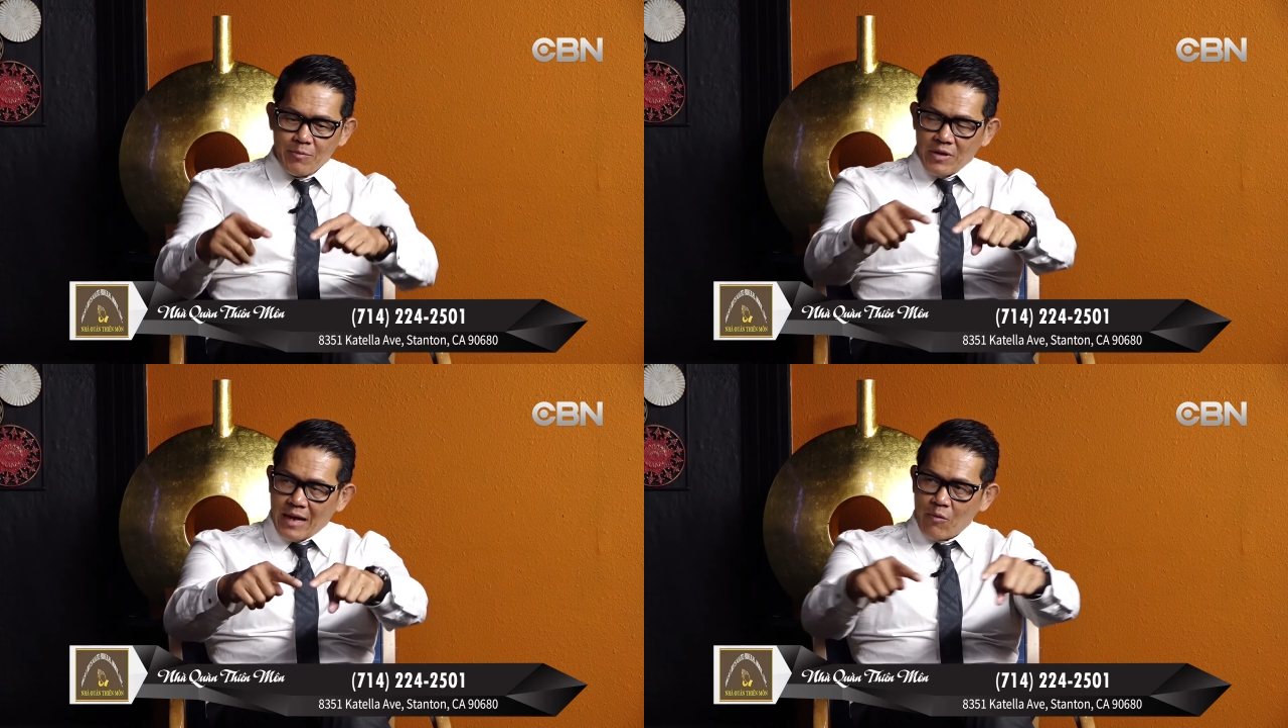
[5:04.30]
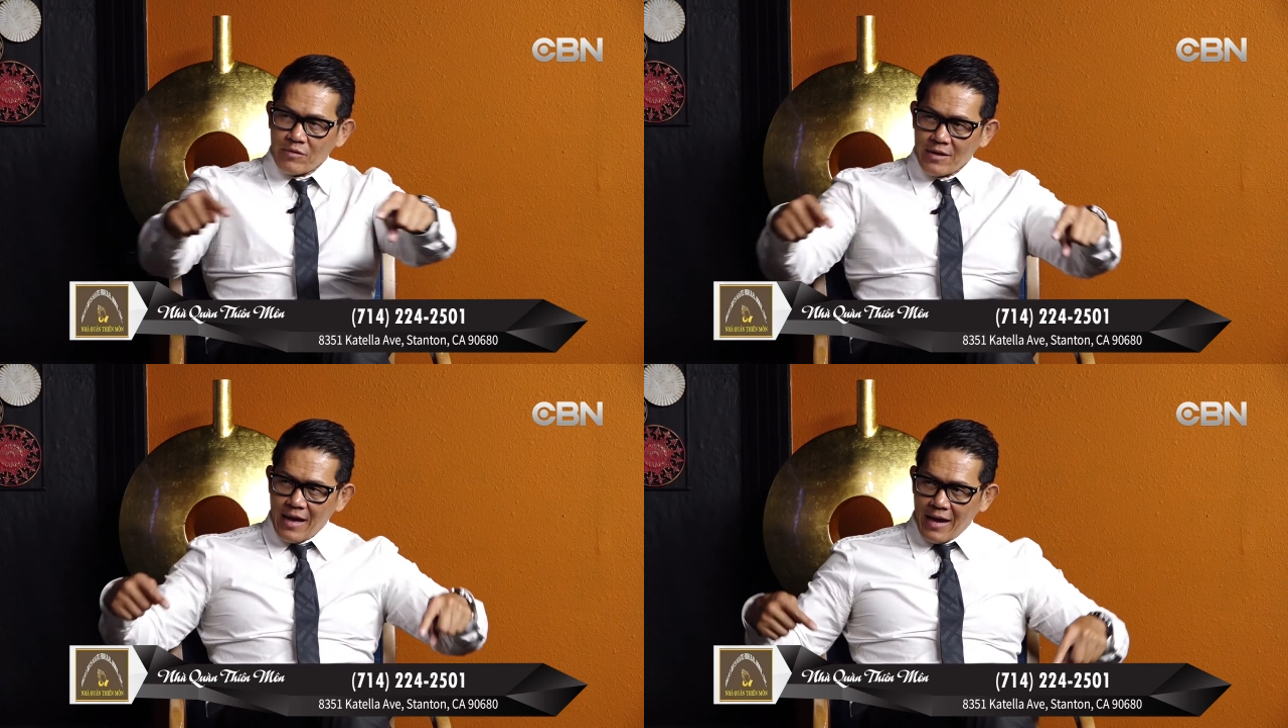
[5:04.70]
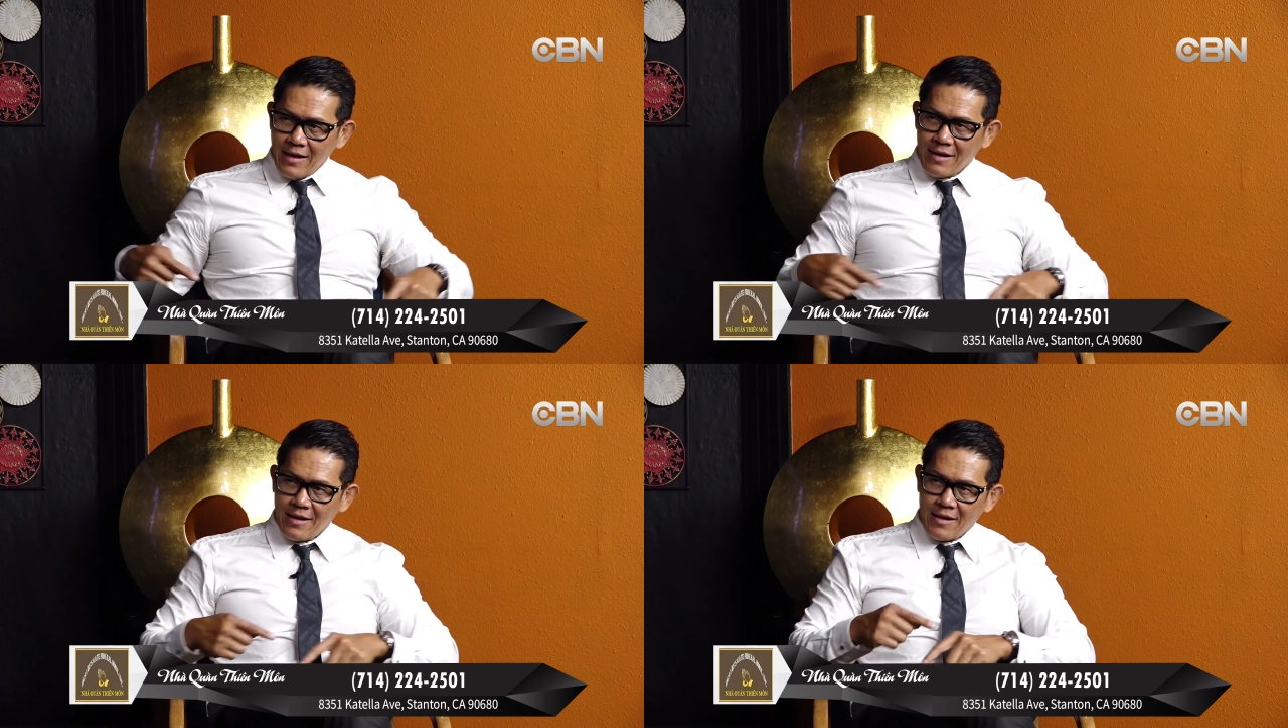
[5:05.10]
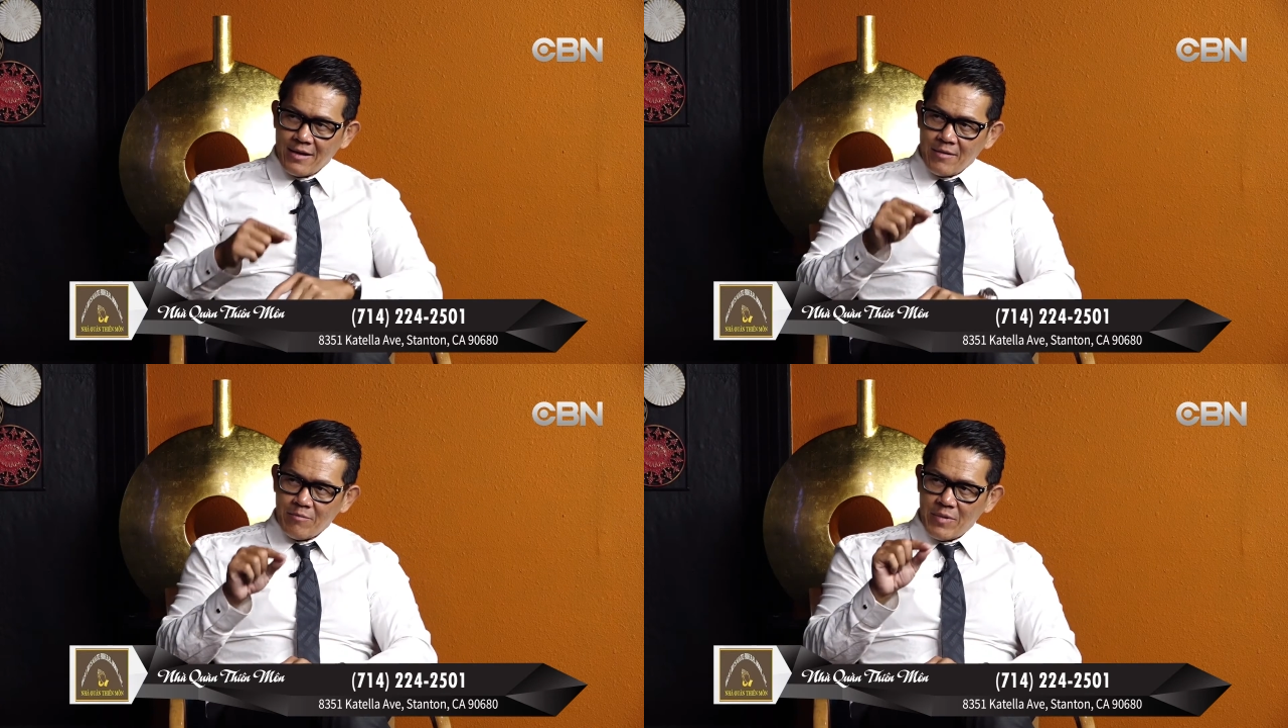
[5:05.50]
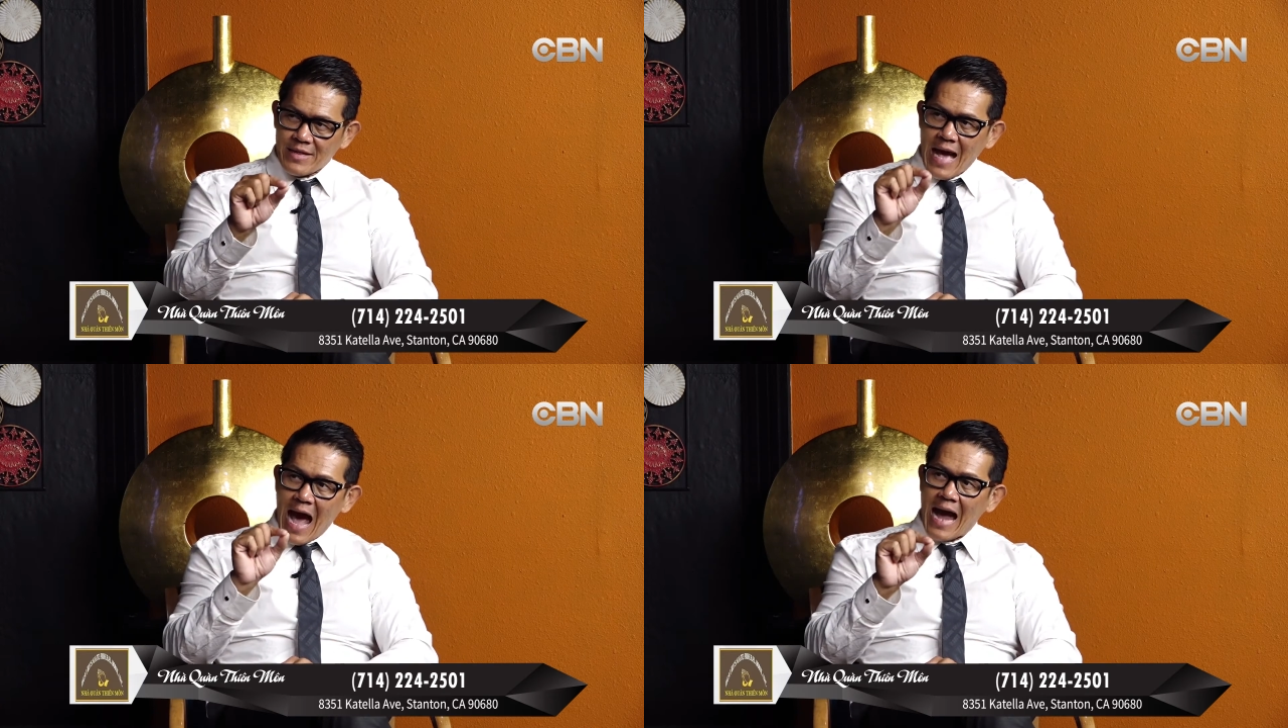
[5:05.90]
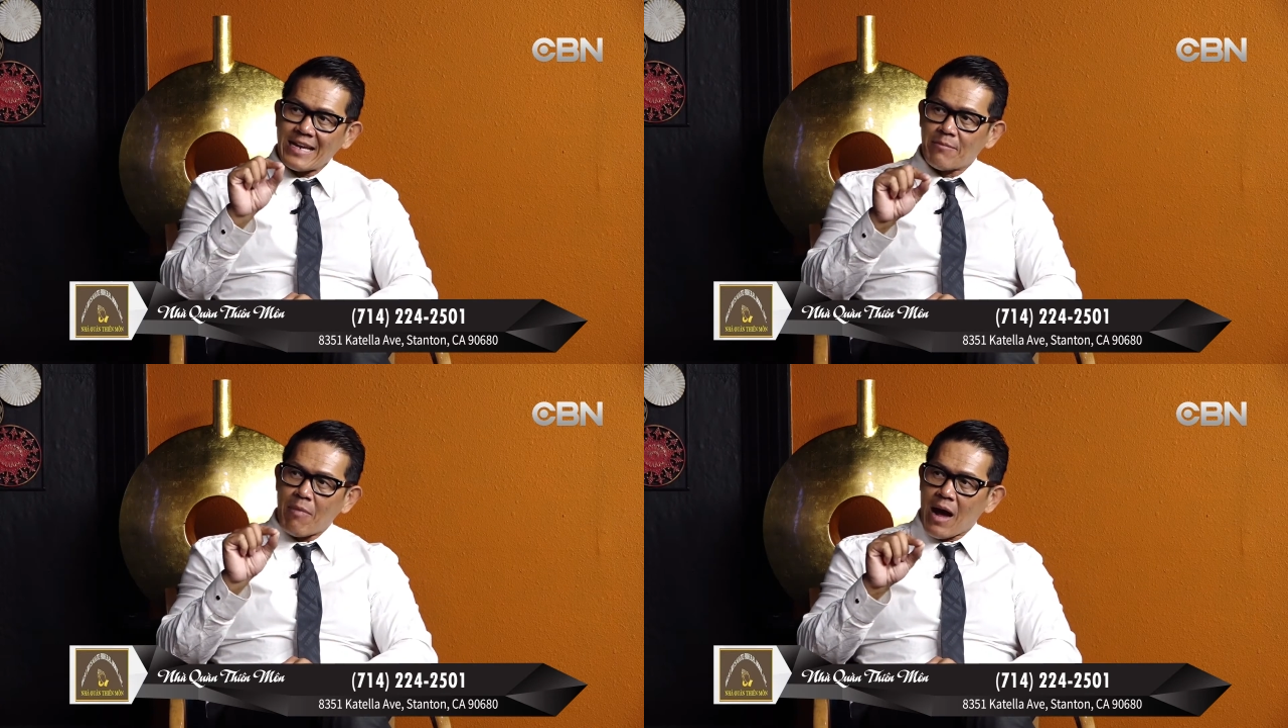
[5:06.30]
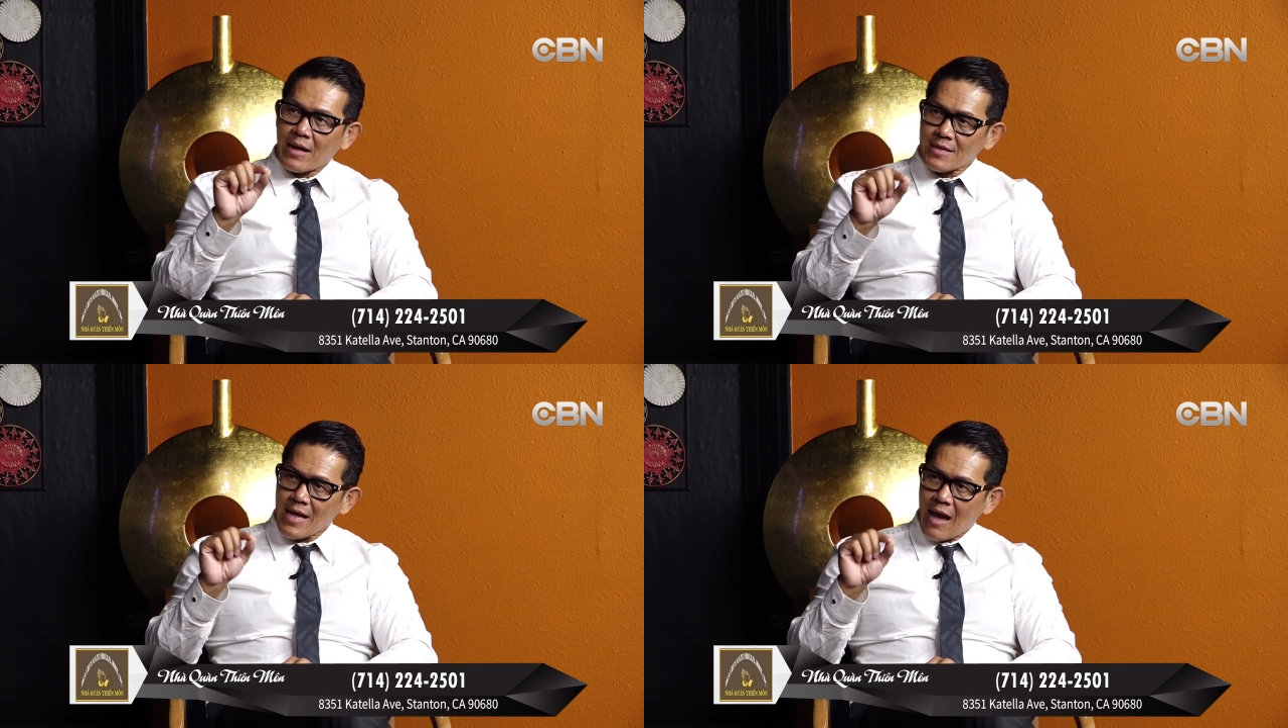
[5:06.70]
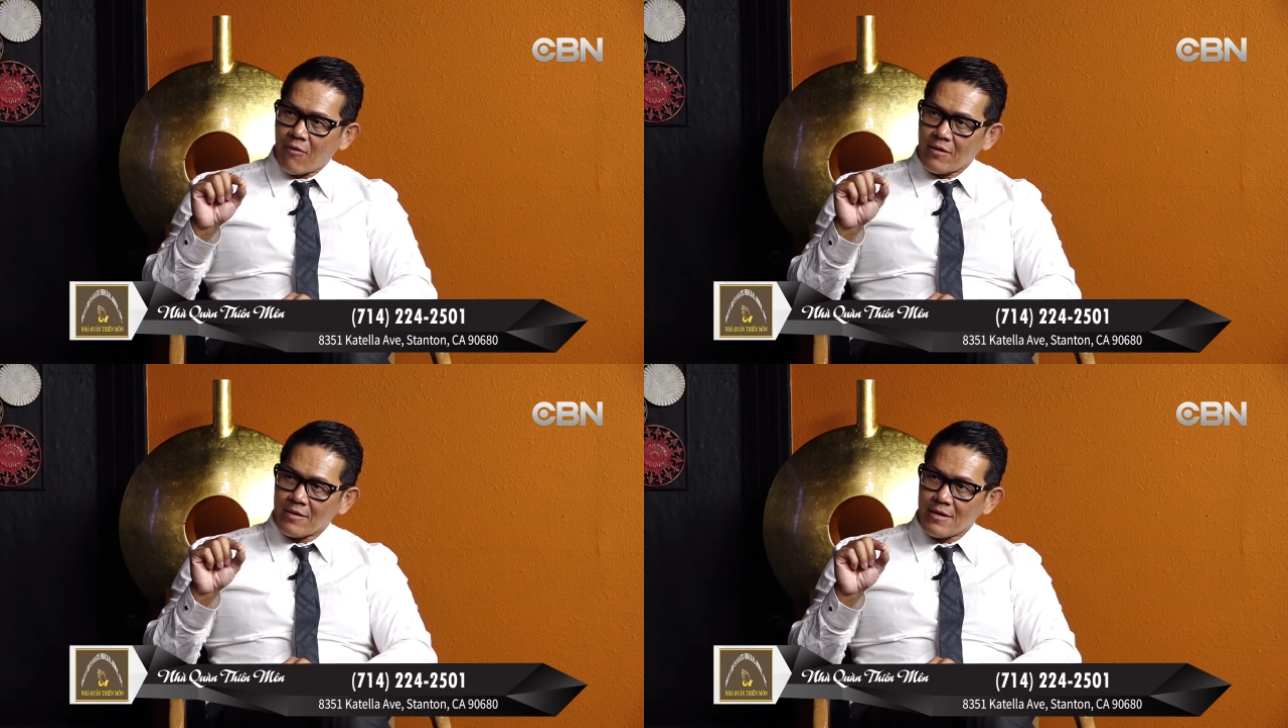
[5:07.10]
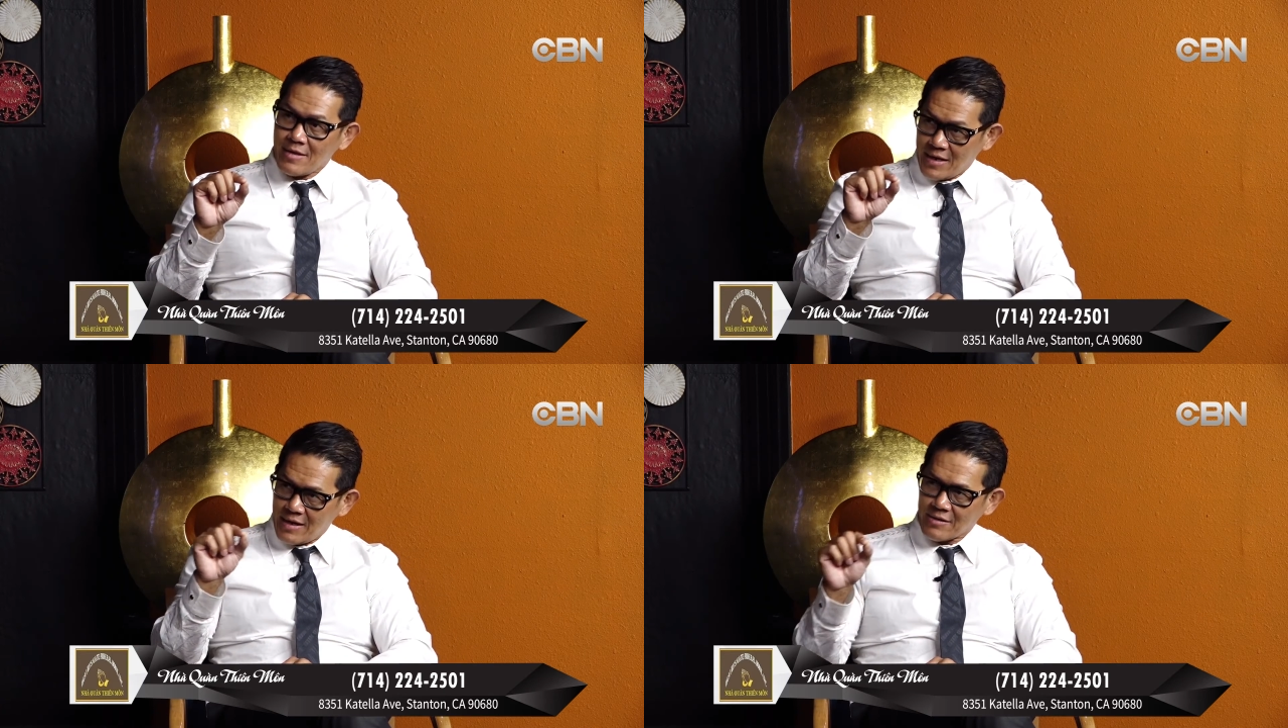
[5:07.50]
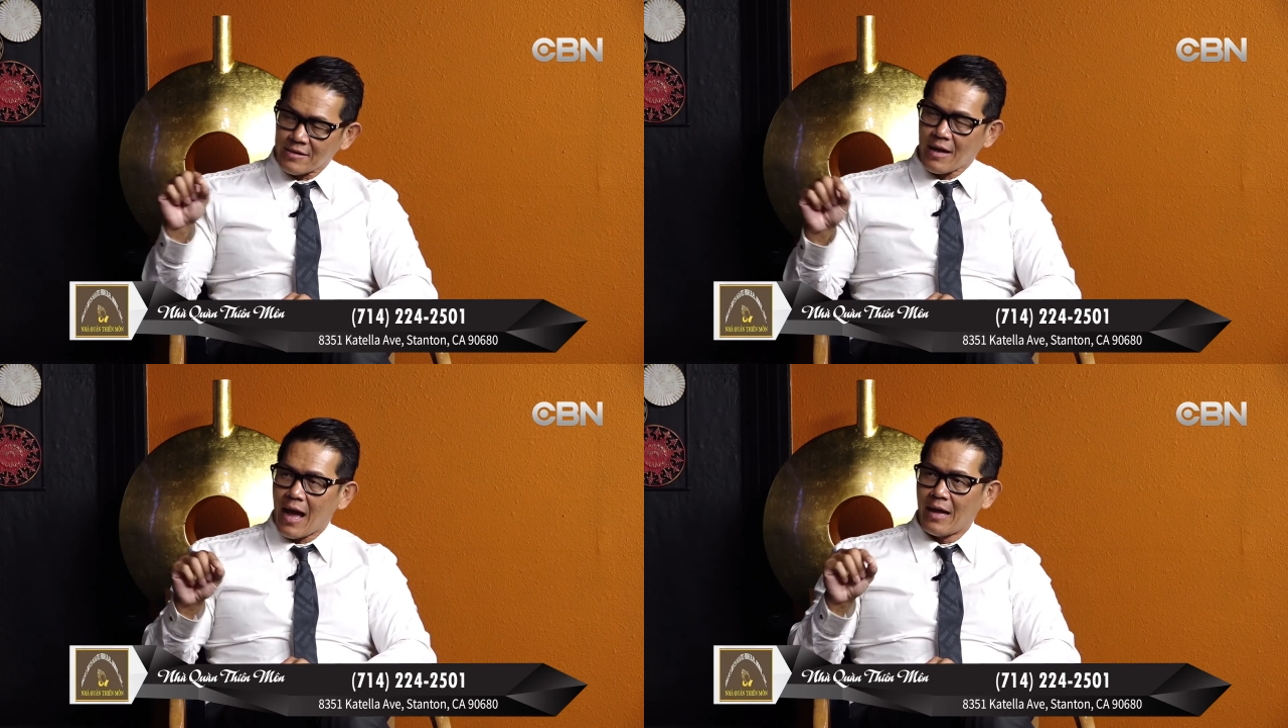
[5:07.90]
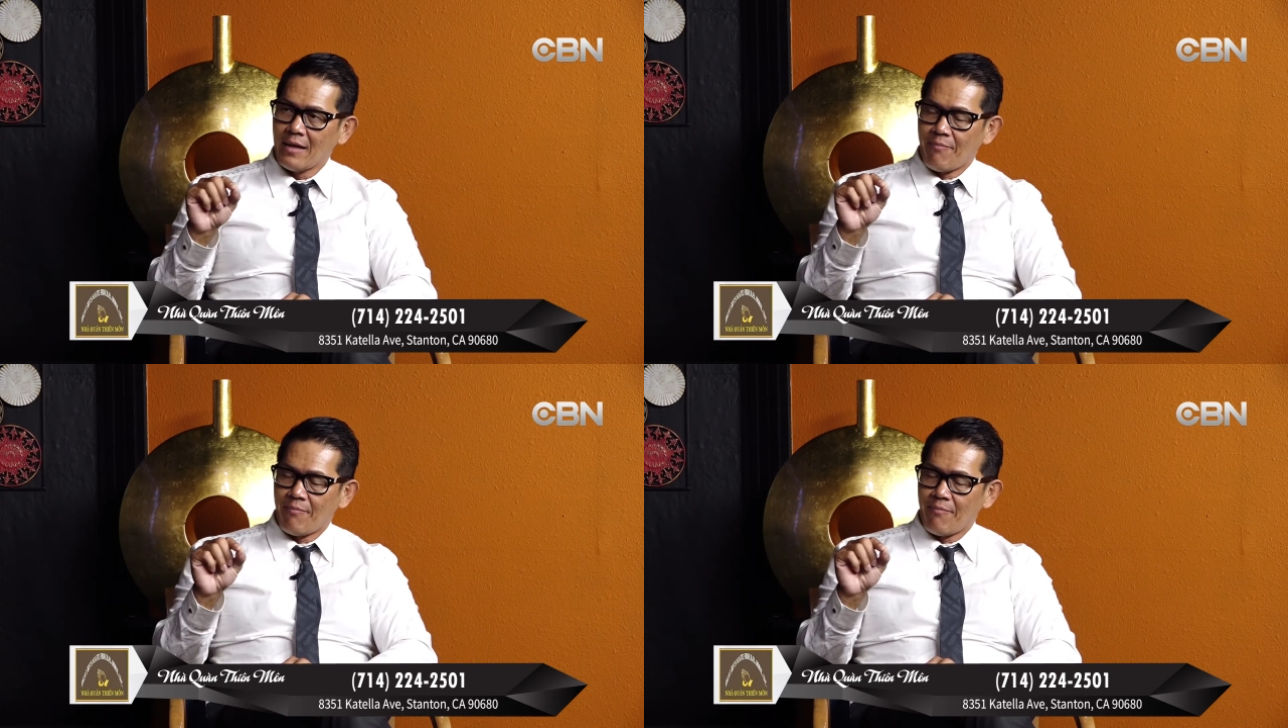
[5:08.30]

Mình lấy một tờ giấy, mình sẽ itemize out, sẽ chia từng cái.